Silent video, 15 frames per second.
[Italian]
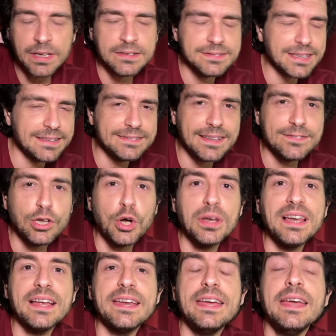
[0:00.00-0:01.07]
30
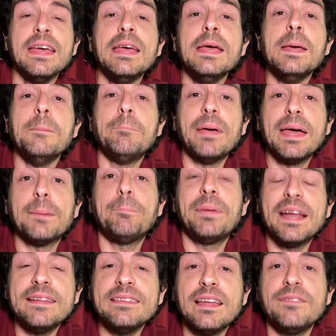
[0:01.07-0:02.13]
dollari per
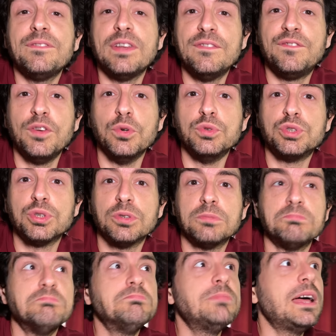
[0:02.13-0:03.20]
prendervi il
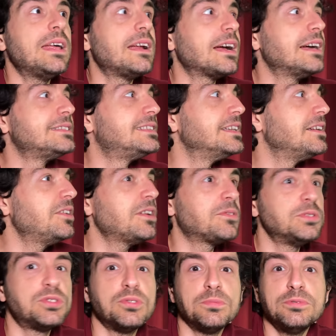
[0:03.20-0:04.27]
future. Beh ragazzi, allora a
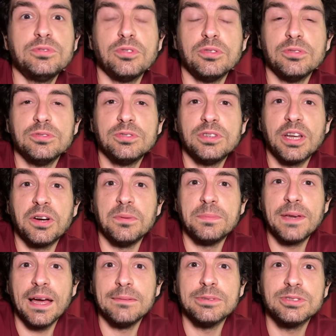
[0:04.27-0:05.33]
questo punto ne
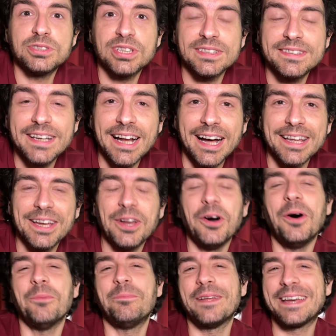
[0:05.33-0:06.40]
compriamo centinaia,
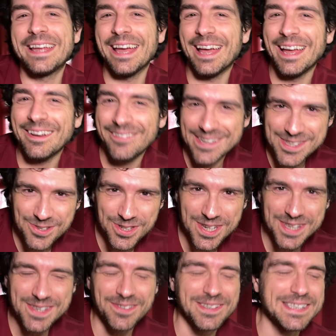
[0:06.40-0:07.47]
no? Perché è
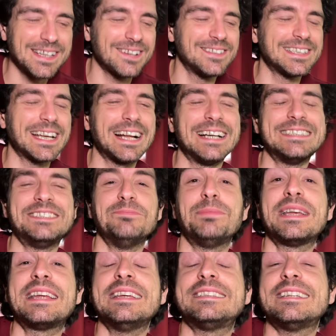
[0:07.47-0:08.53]
successa questa cosa ragazzi?
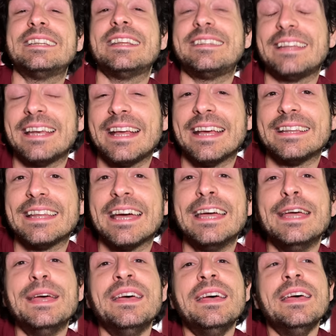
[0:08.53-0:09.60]
Perché se detenete
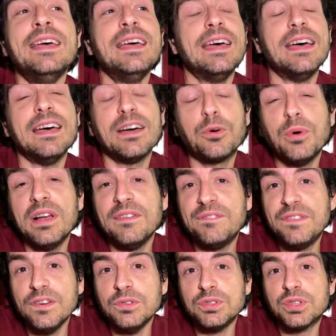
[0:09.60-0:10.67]
eh, quel
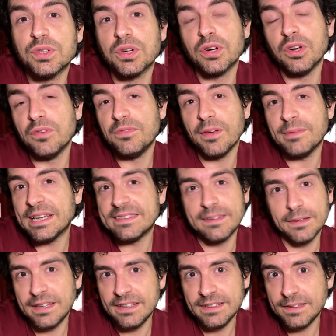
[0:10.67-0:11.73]
future ovviamente
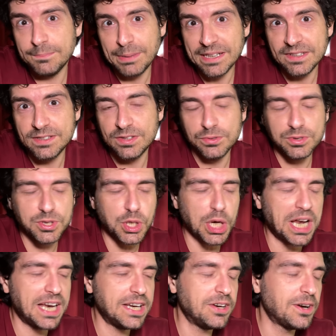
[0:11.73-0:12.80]
i, per gli
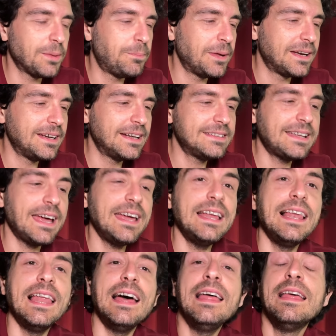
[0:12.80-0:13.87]
istituzionali non è per i
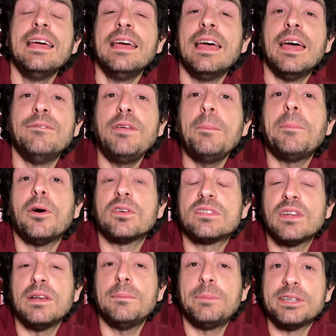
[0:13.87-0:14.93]
retail, eh, vi
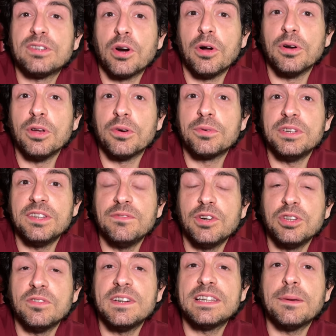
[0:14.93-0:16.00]
portano il petrolio, quindi voi
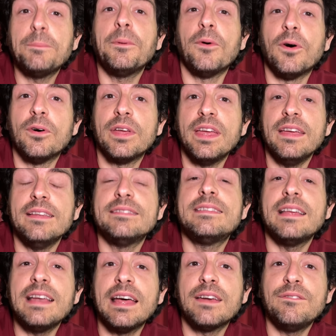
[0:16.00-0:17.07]
dovete poi
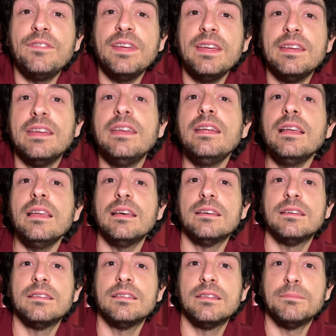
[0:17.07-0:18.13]
tenervi il
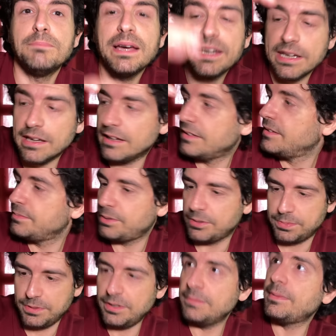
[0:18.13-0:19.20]
barile,
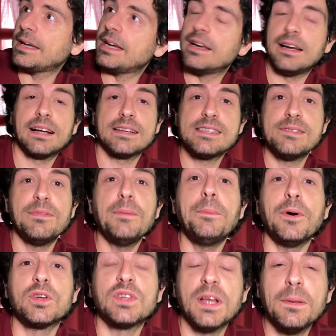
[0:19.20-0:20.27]
proprio il barile ragazzi, vi
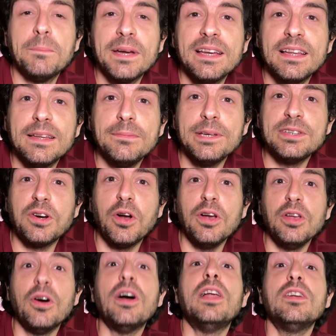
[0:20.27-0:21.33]
portano il barile di
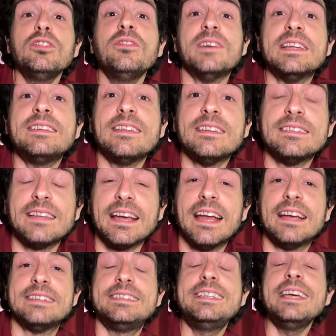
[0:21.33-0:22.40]
petrolio e lo dovete
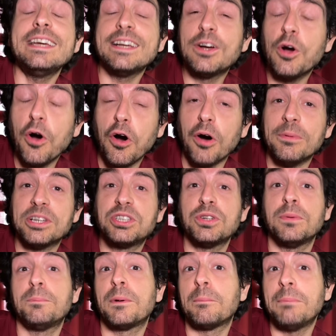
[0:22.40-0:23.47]
detenere. Siccome c'è
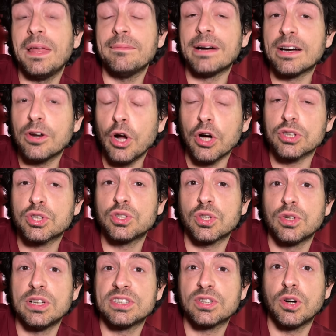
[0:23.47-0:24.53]
un problema grosso
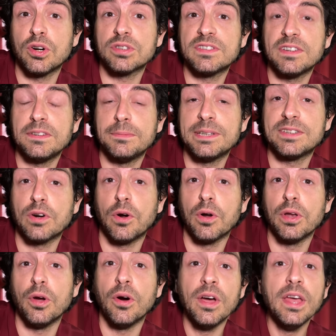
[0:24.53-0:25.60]
con le scorte di
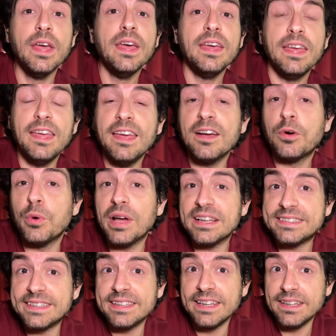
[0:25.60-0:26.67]
petrolio in
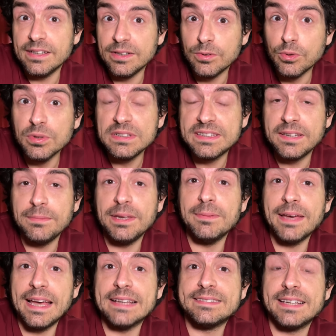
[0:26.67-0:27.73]
questi eh, ultimi
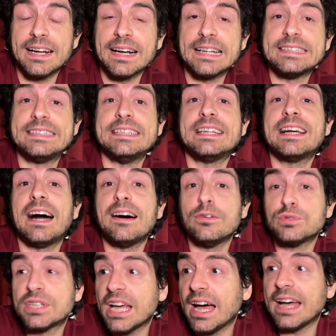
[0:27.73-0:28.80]
mesi ragazzi,
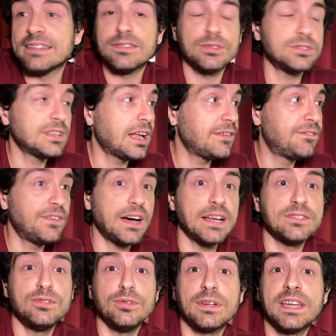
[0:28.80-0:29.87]
causato dal
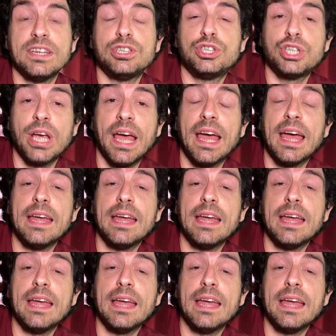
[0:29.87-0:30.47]
fatto che c'è